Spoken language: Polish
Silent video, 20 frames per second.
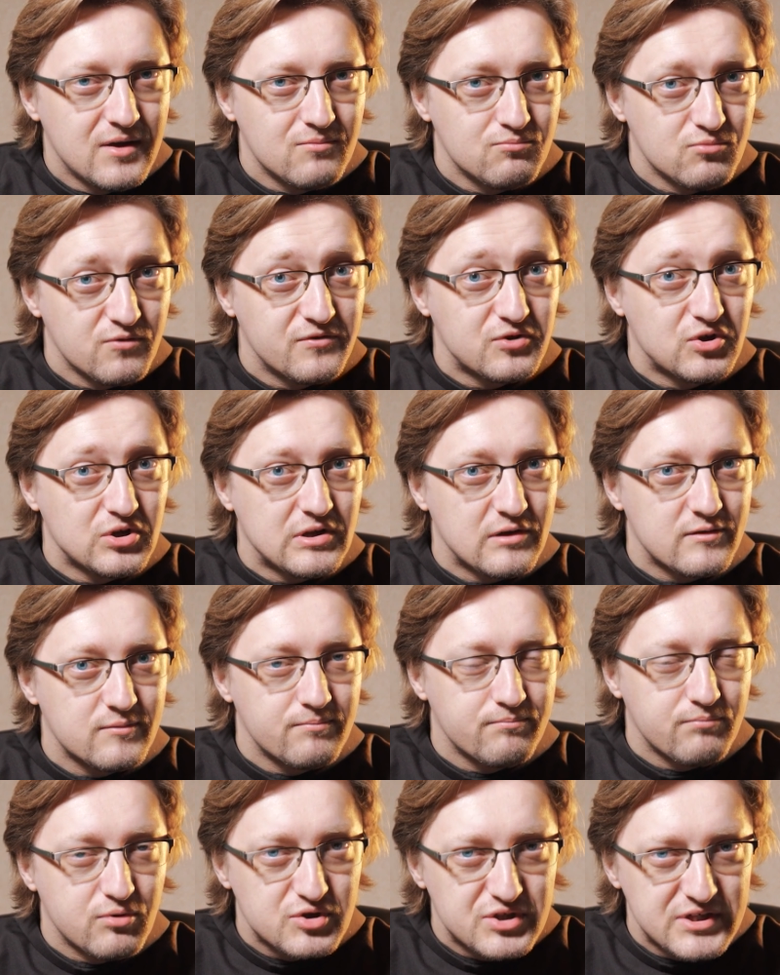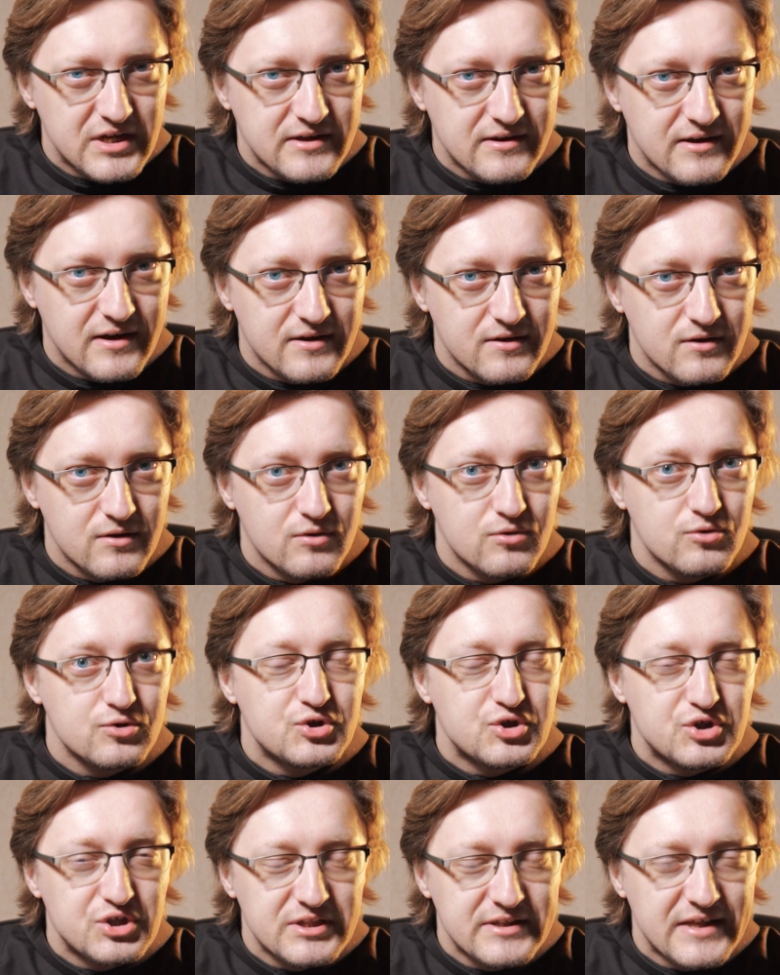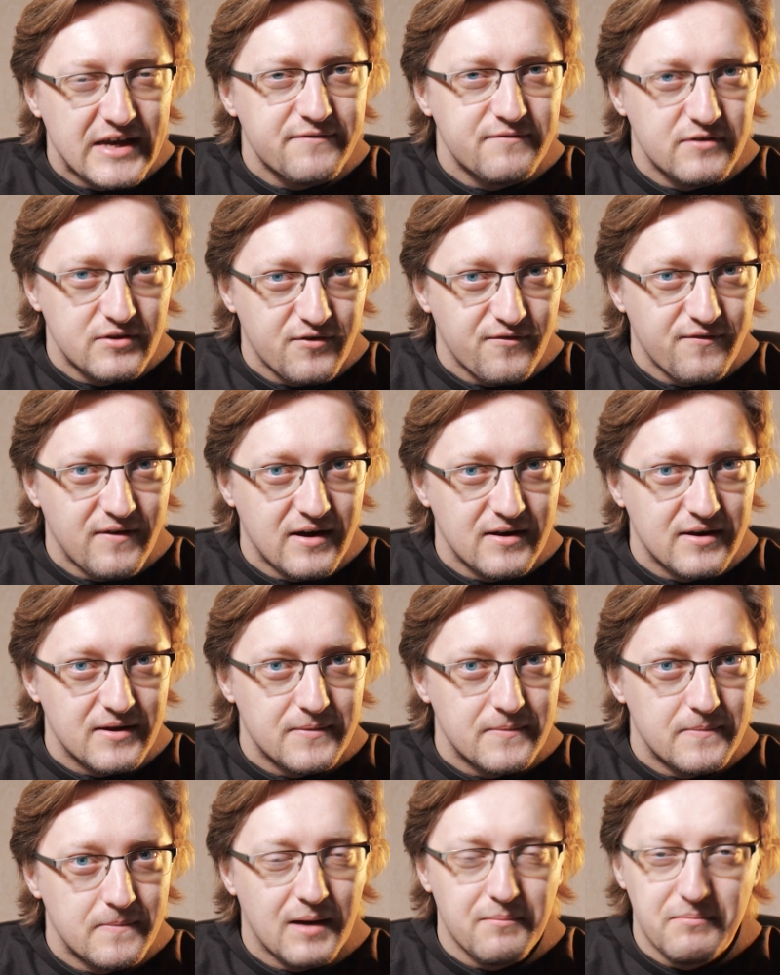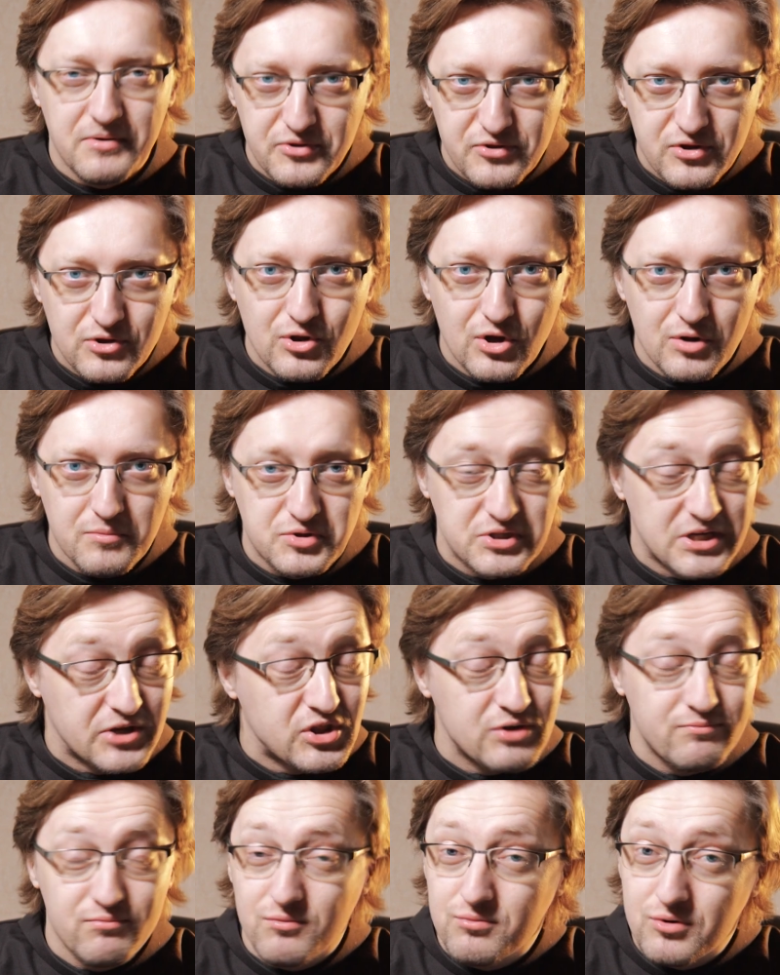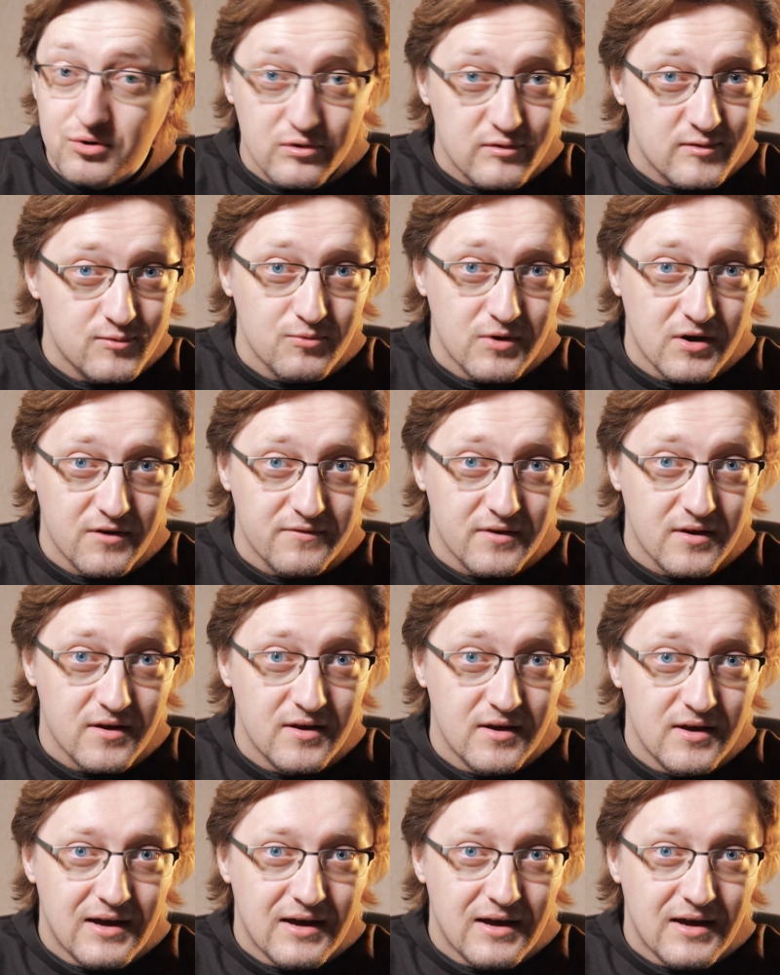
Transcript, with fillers: mówi do nas, poczekaj, czytaj wytrwale, a będzie dobrze, ja Cię pobłogosławię.